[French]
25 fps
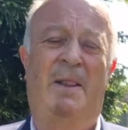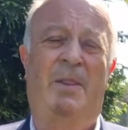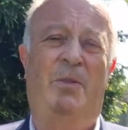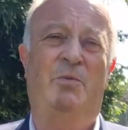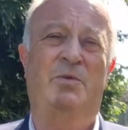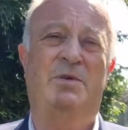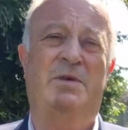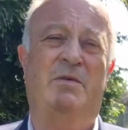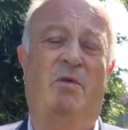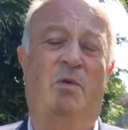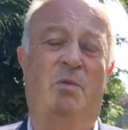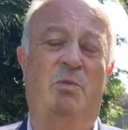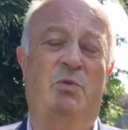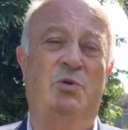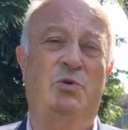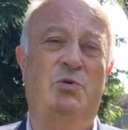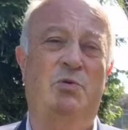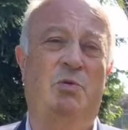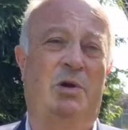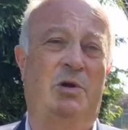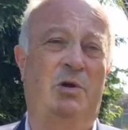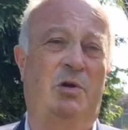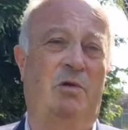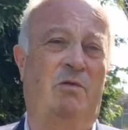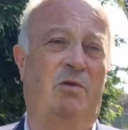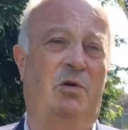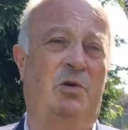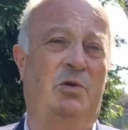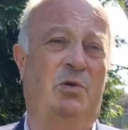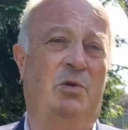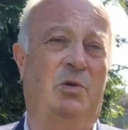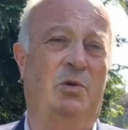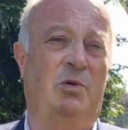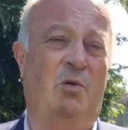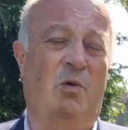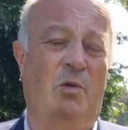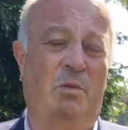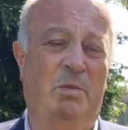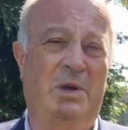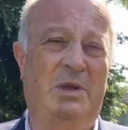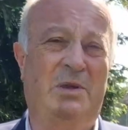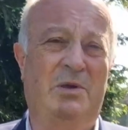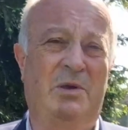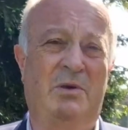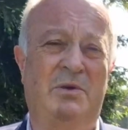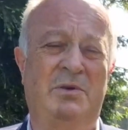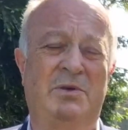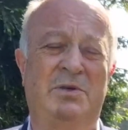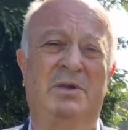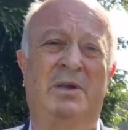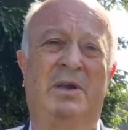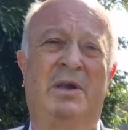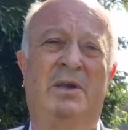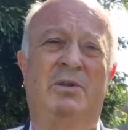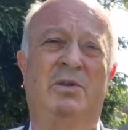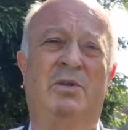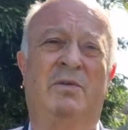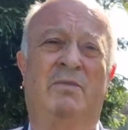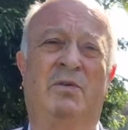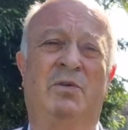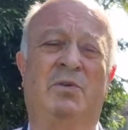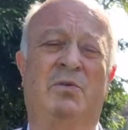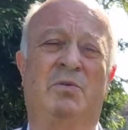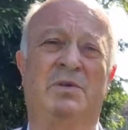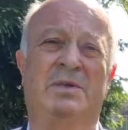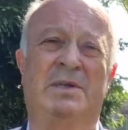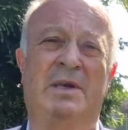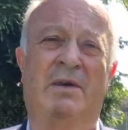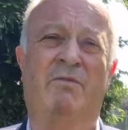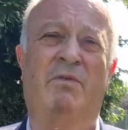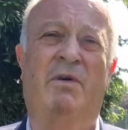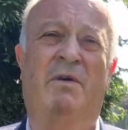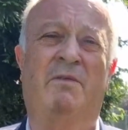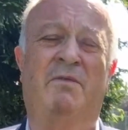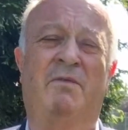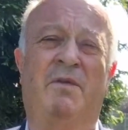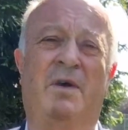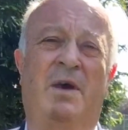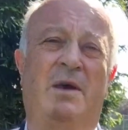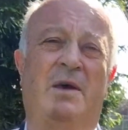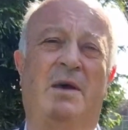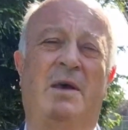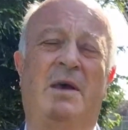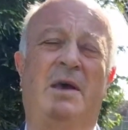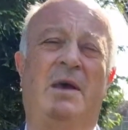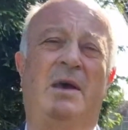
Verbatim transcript: nous avons besoin de votre compétence, de votre savoir-faire,